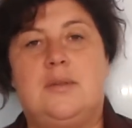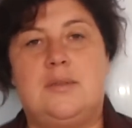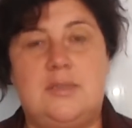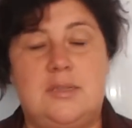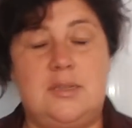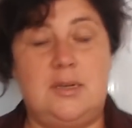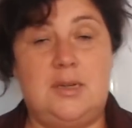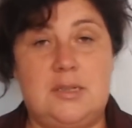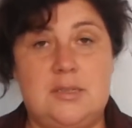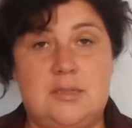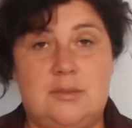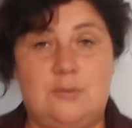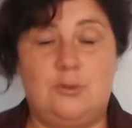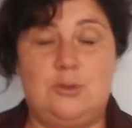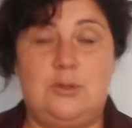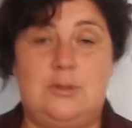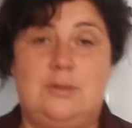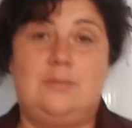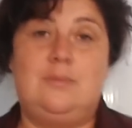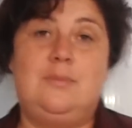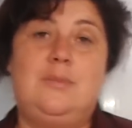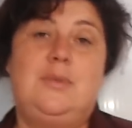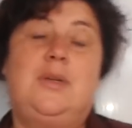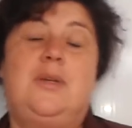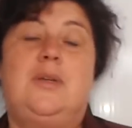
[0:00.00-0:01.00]
Здравствуйте,
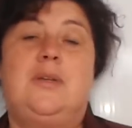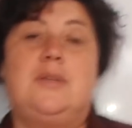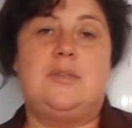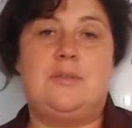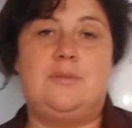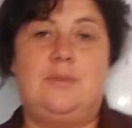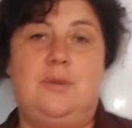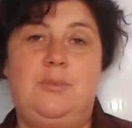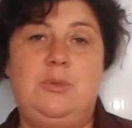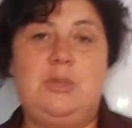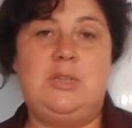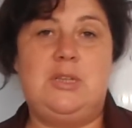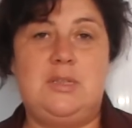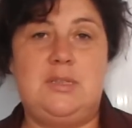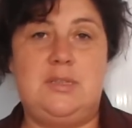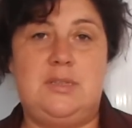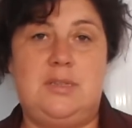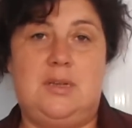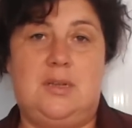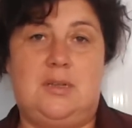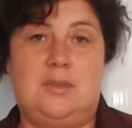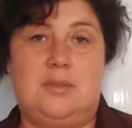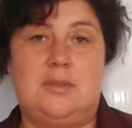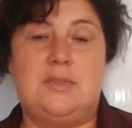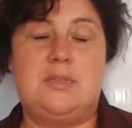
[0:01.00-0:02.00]
с вами
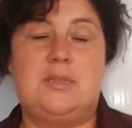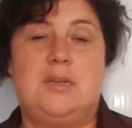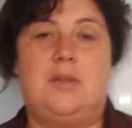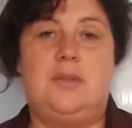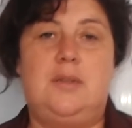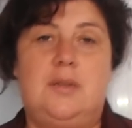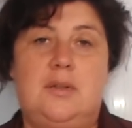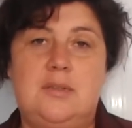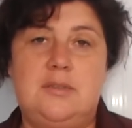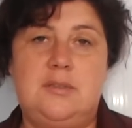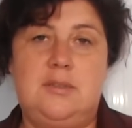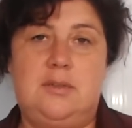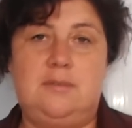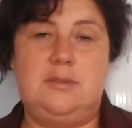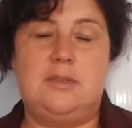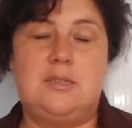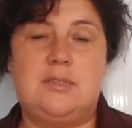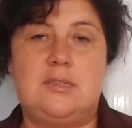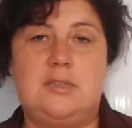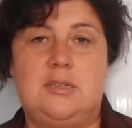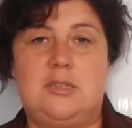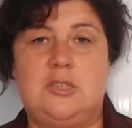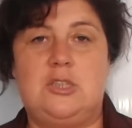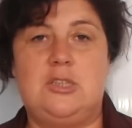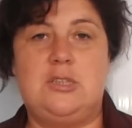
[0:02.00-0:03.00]
Татьяна с канала
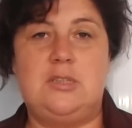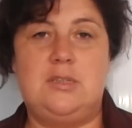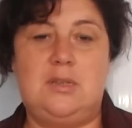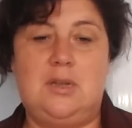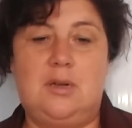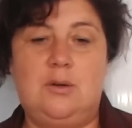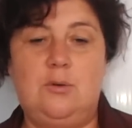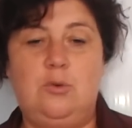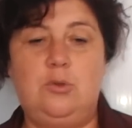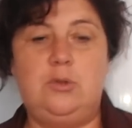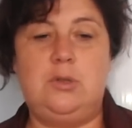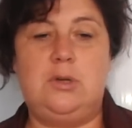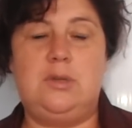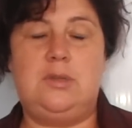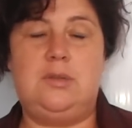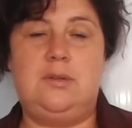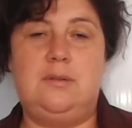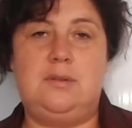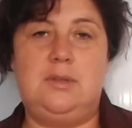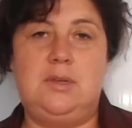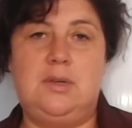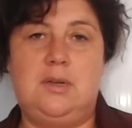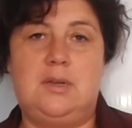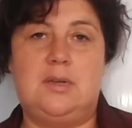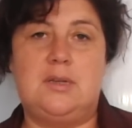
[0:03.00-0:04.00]
«Деревенская жизнь на хуторе.
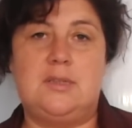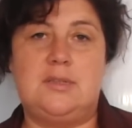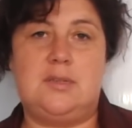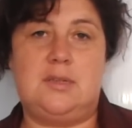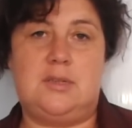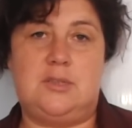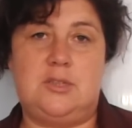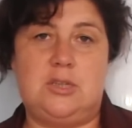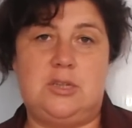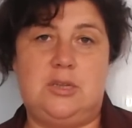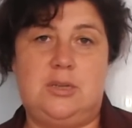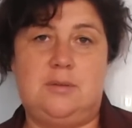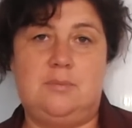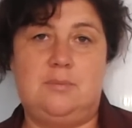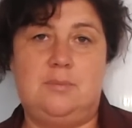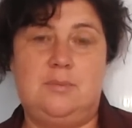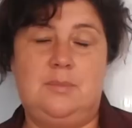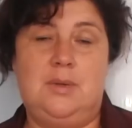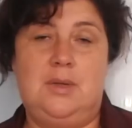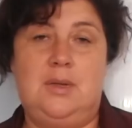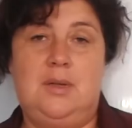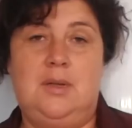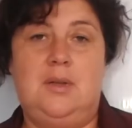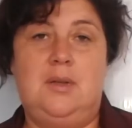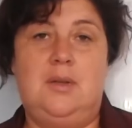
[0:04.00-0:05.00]
Дневник казачки».
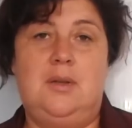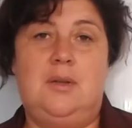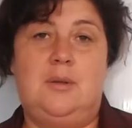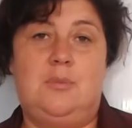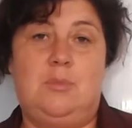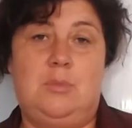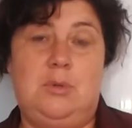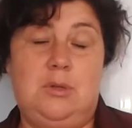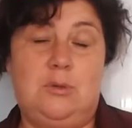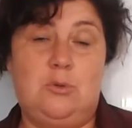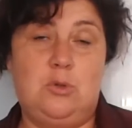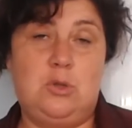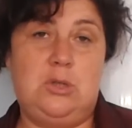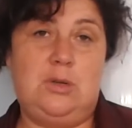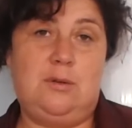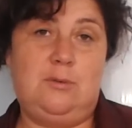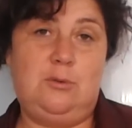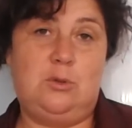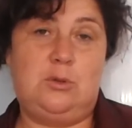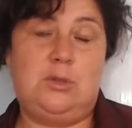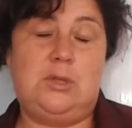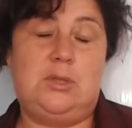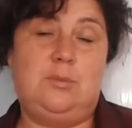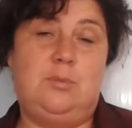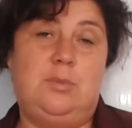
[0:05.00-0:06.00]
Мне уже
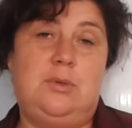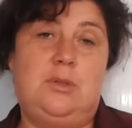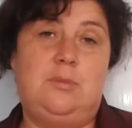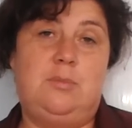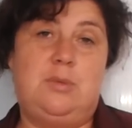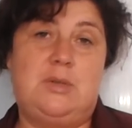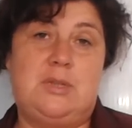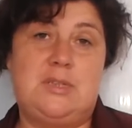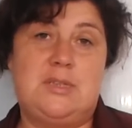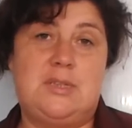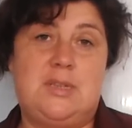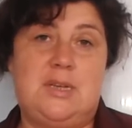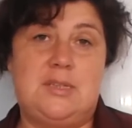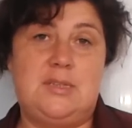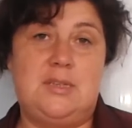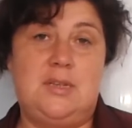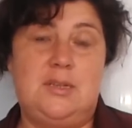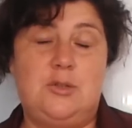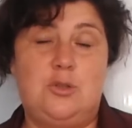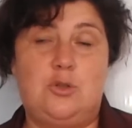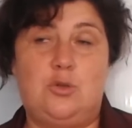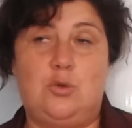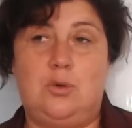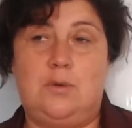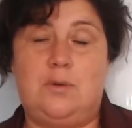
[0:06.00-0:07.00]
давно надо было бы
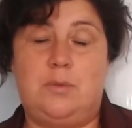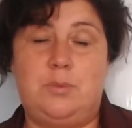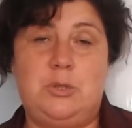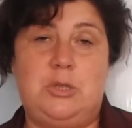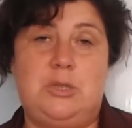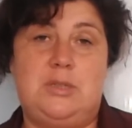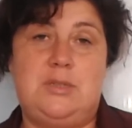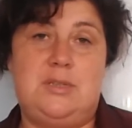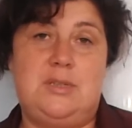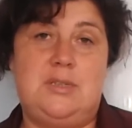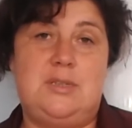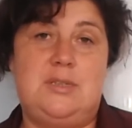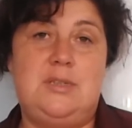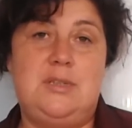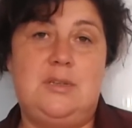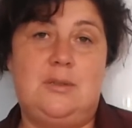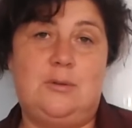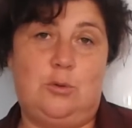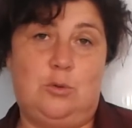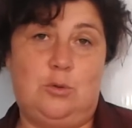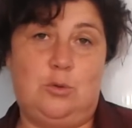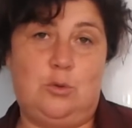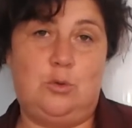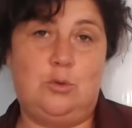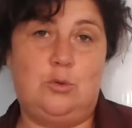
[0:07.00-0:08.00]
рассказать, что я вообще здесь
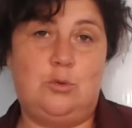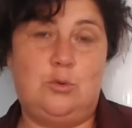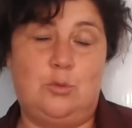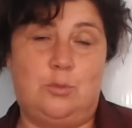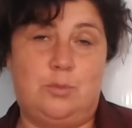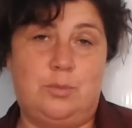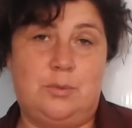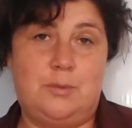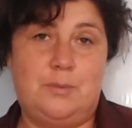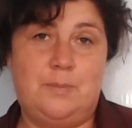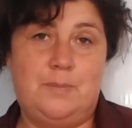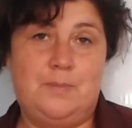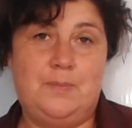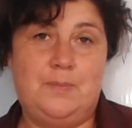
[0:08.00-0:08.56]
делаю на YouTube.